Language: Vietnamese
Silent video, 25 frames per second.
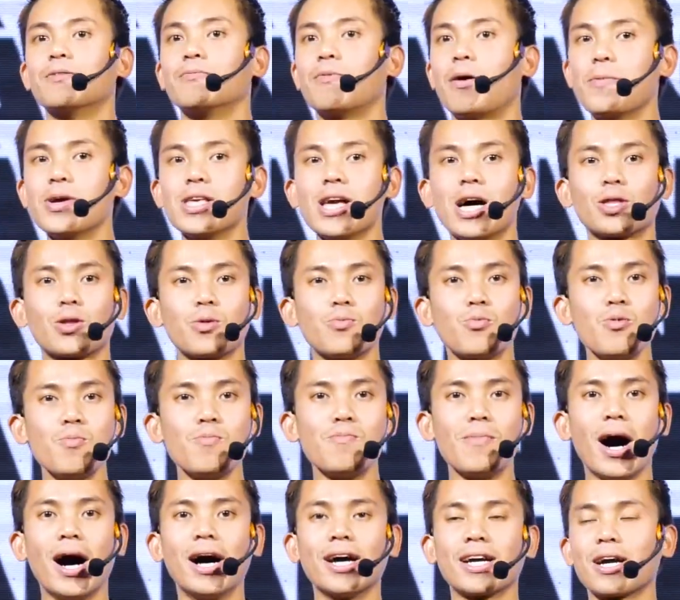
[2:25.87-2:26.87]
Và bây giờ tôi
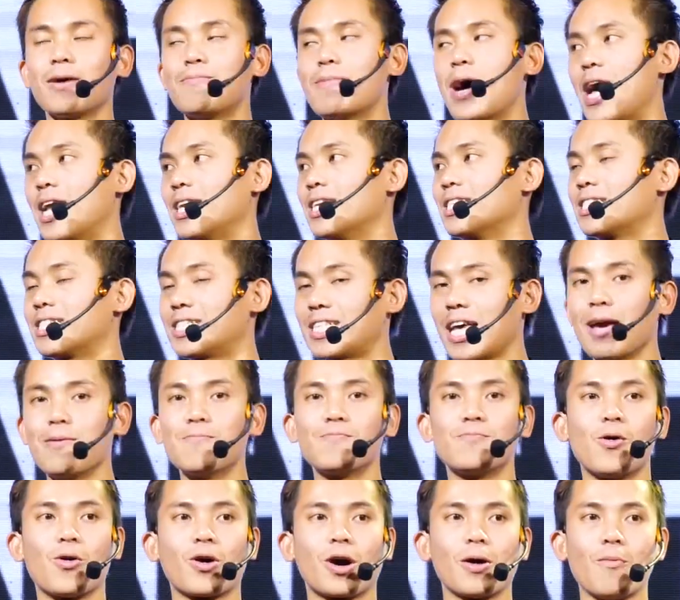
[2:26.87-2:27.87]
muốn mời các bạn
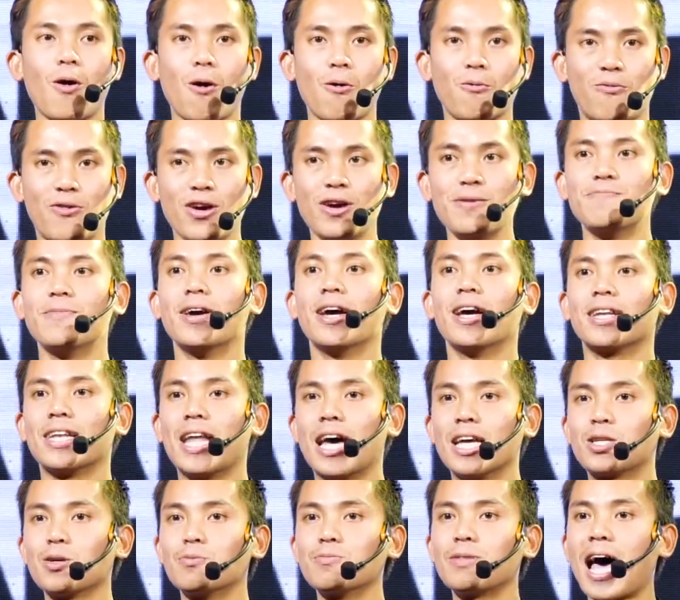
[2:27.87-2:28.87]
xem một cái bộ phim
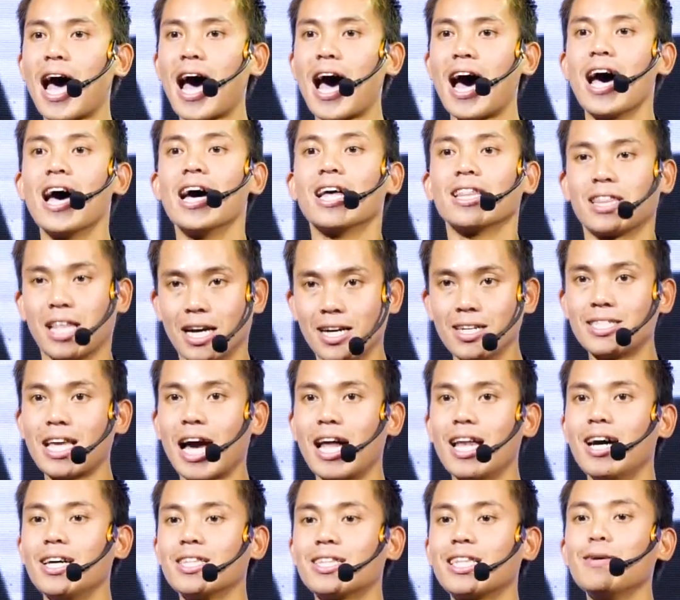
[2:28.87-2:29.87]
để chúng ta tự
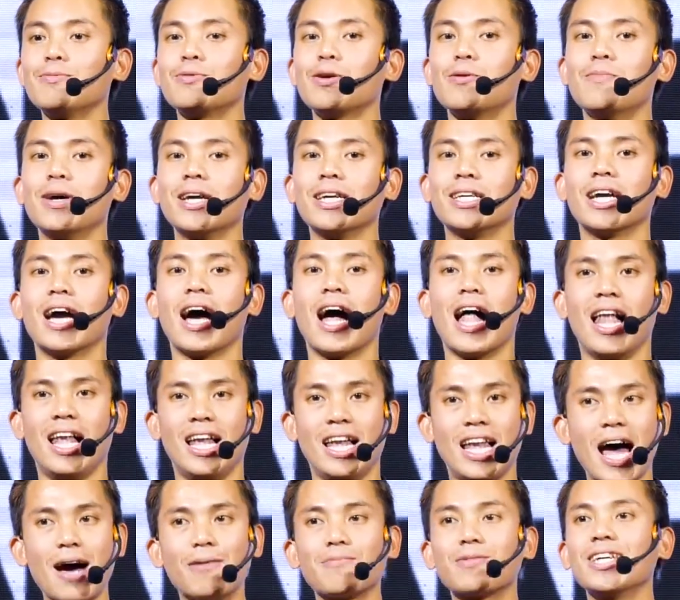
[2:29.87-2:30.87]
trả lời tiếp cho mình
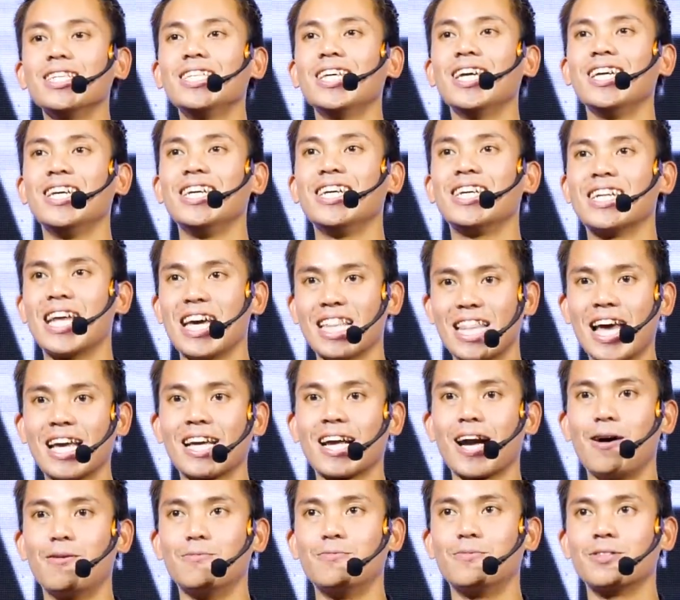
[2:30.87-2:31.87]
làm cái gì để
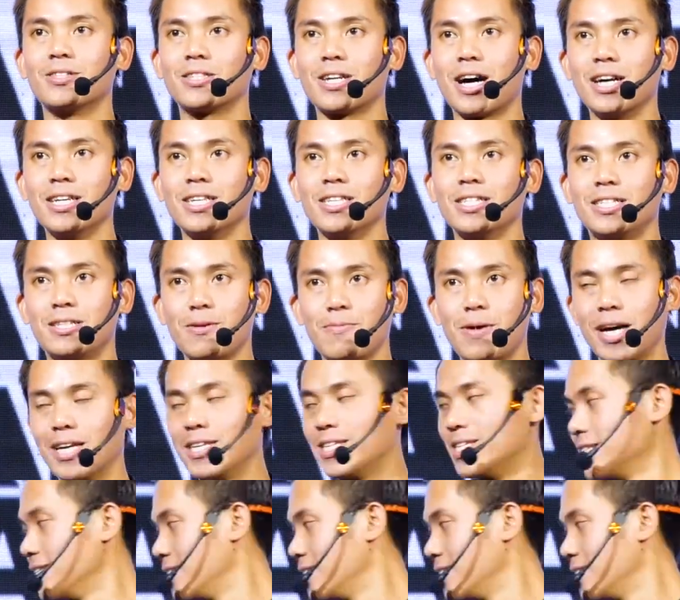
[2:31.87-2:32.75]
thành công. Rồi, xin mời.